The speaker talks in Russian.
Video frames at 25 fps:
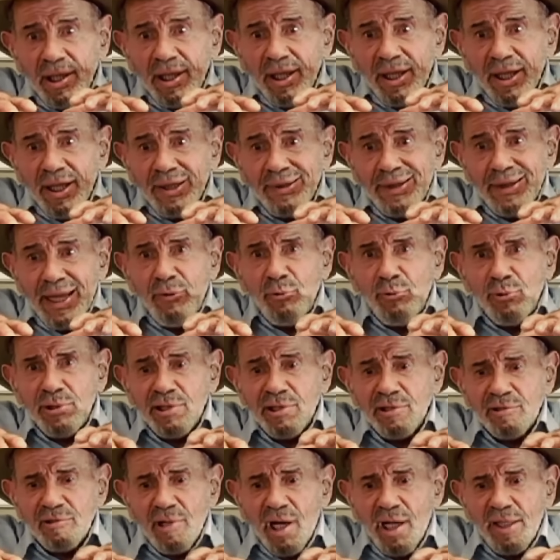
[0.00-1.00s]
Все
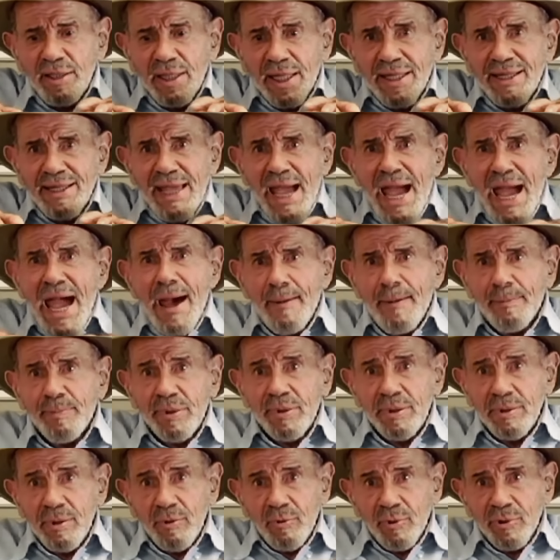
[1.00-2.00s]
это они бы встроили
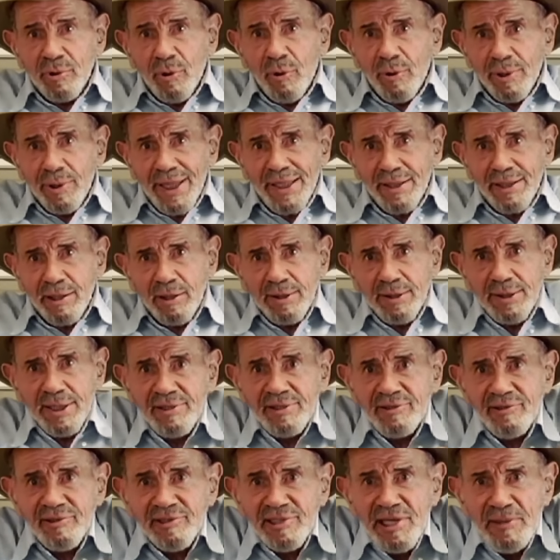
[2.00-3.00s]
в специальную крышку
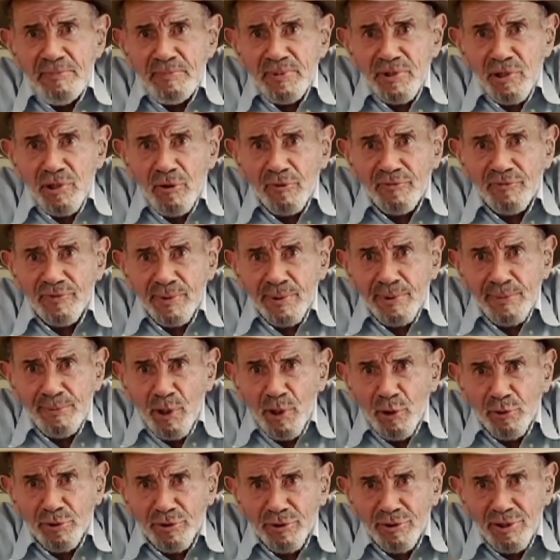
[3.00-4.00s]
с разъемами,
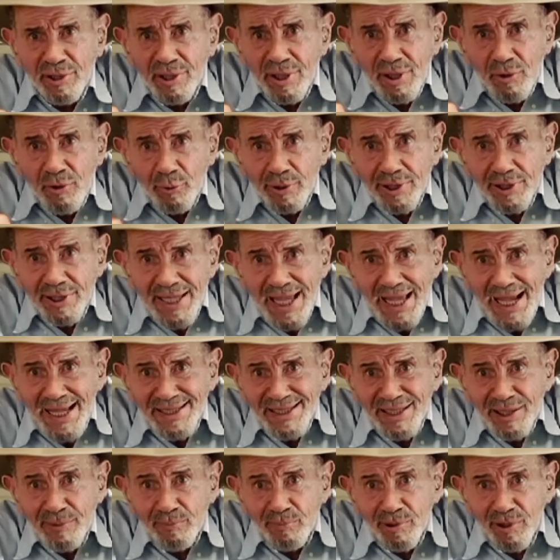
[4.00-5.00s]
которая сдвигалась бы
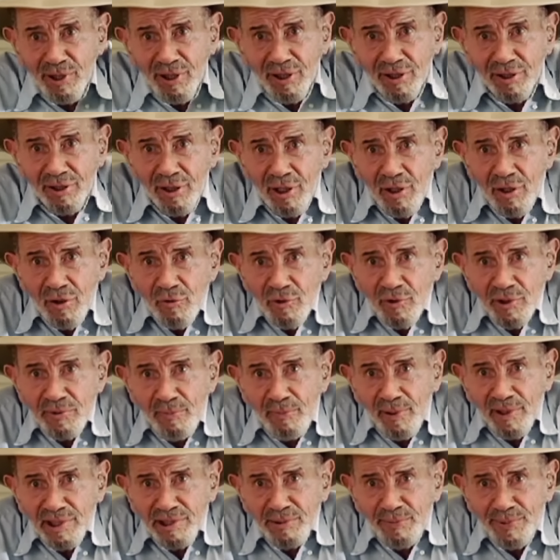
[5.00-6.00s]
в сторону.
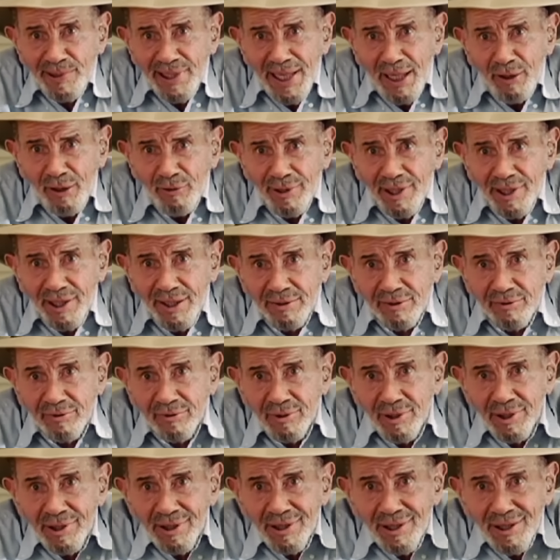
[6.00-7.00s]
Вы снимаете
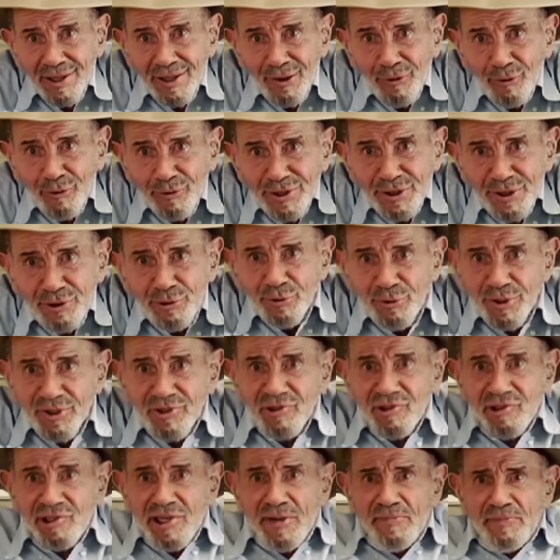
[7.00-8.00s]
эту крышку
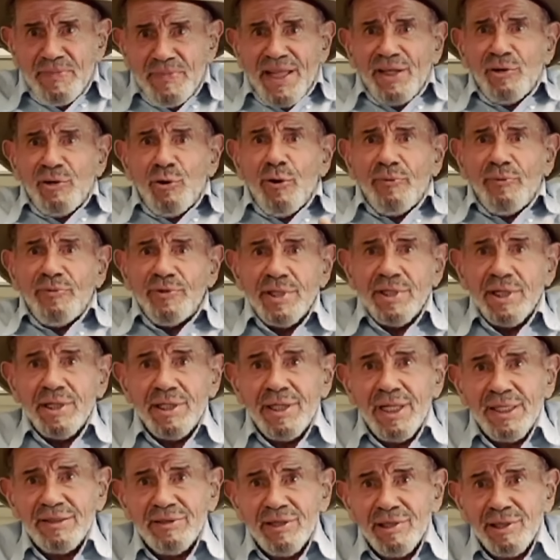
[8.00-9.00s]
одним движением,
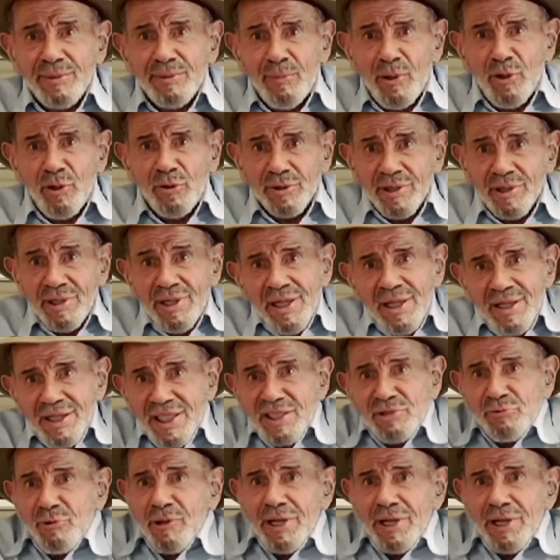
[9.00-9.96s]
и мотор перед вами.